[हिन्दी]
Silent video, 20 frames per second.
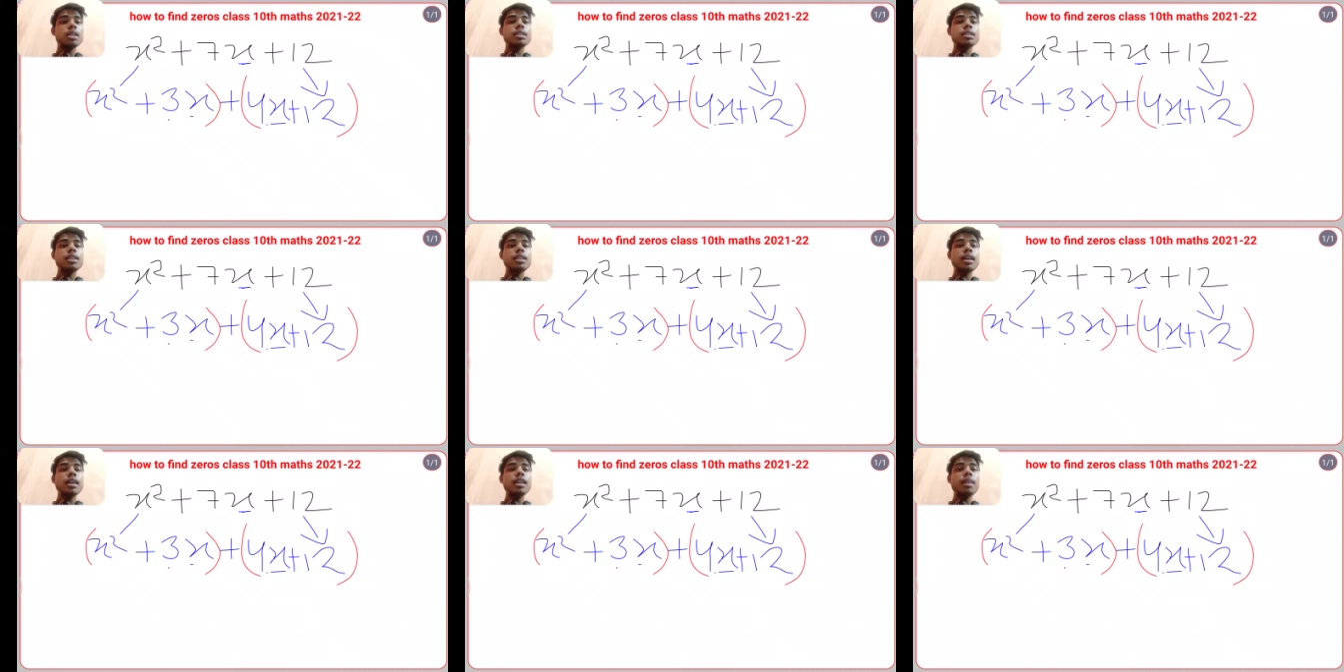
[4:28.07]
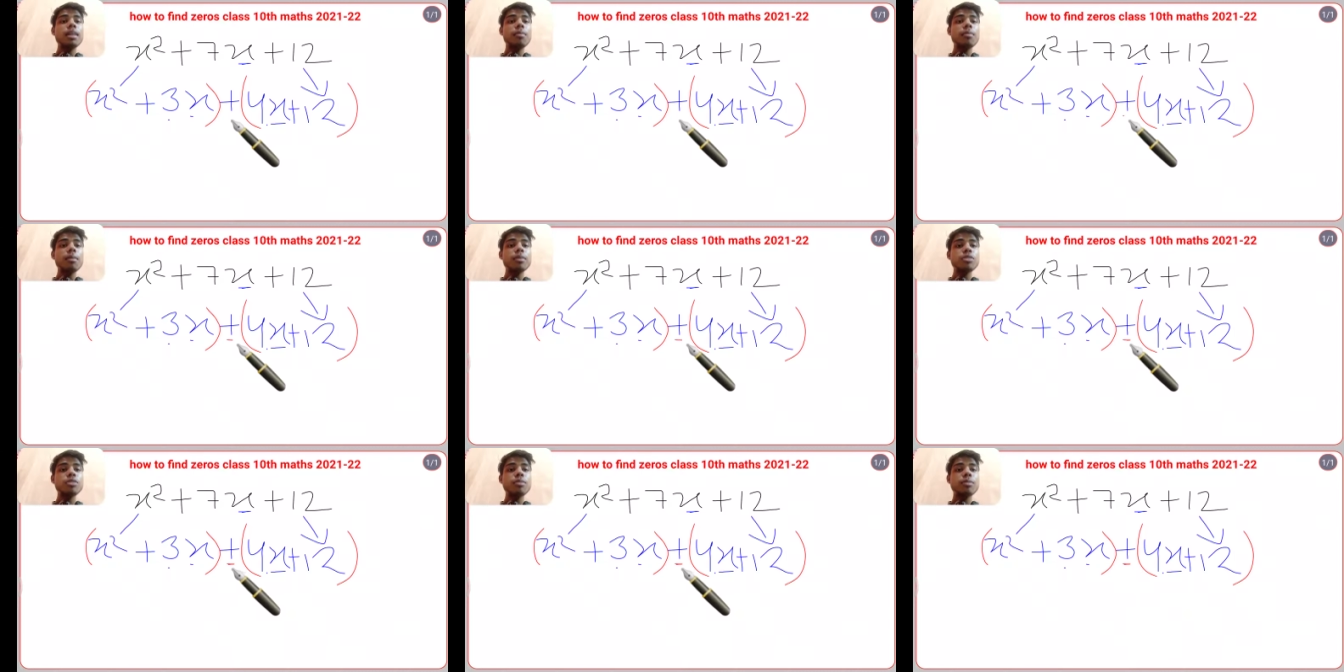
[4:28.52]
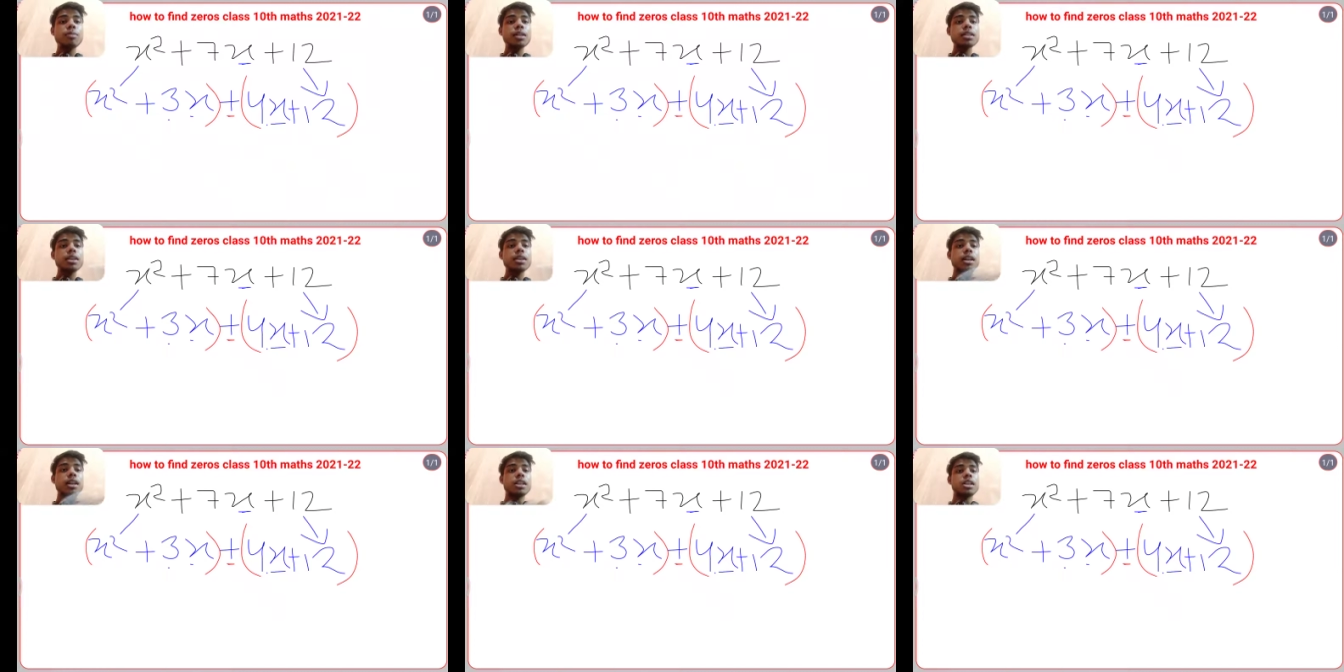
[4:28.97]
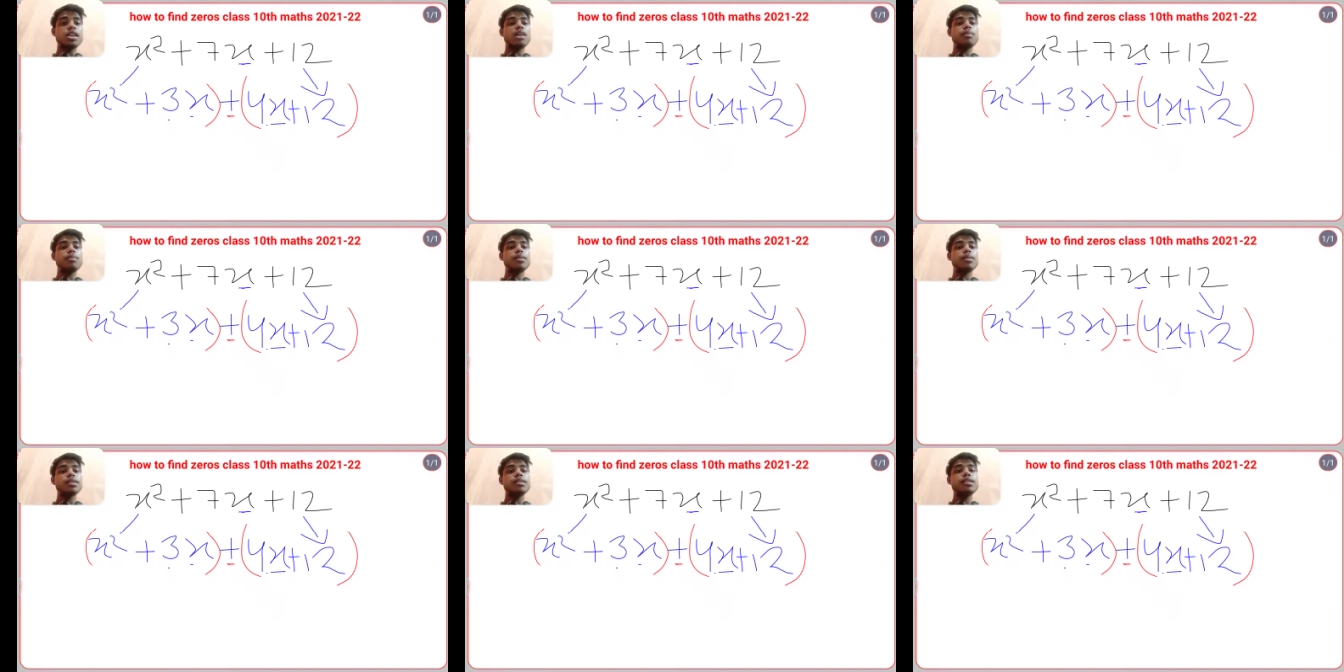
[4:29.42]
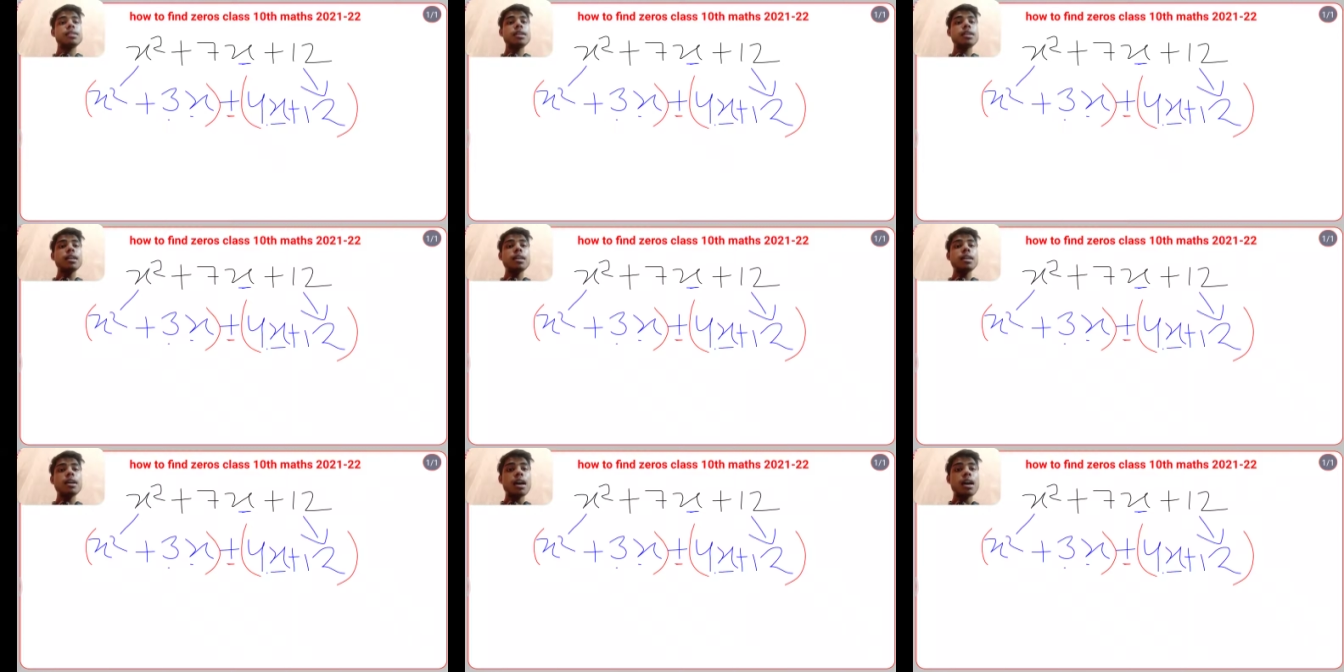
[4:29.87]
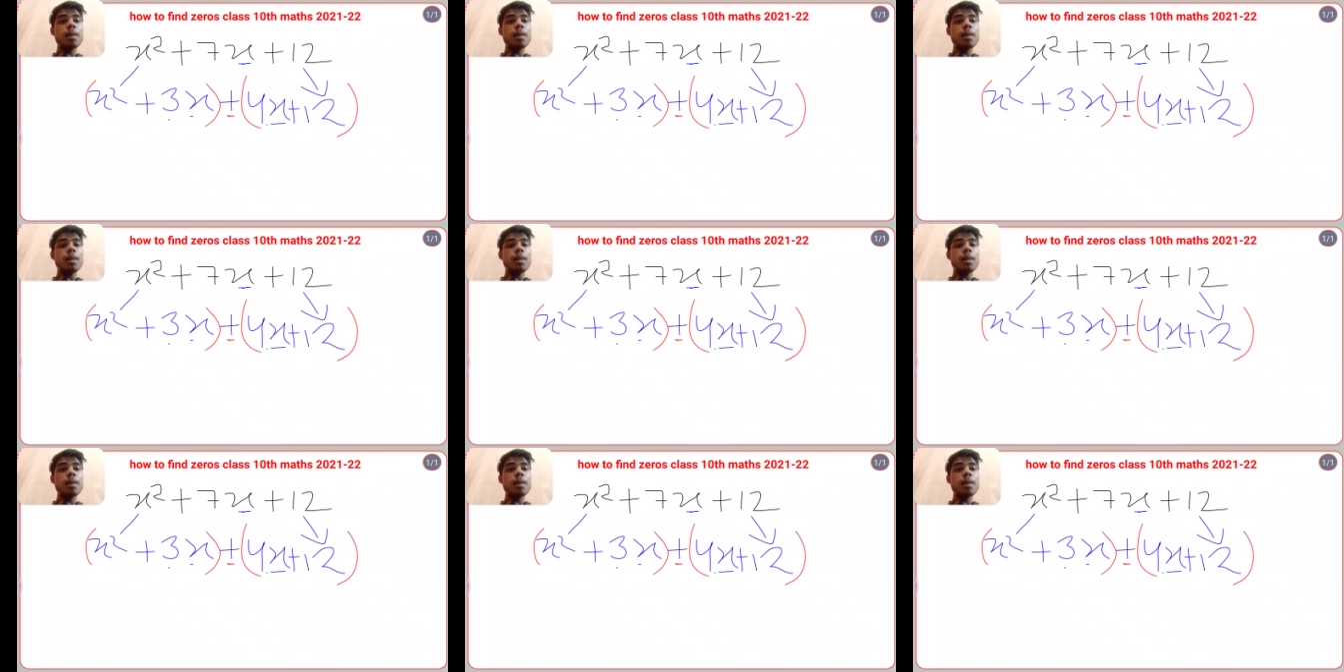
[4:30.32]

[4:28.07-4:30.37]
साइन आपका बीच में प्लस का रह जाएगा बस ठीक है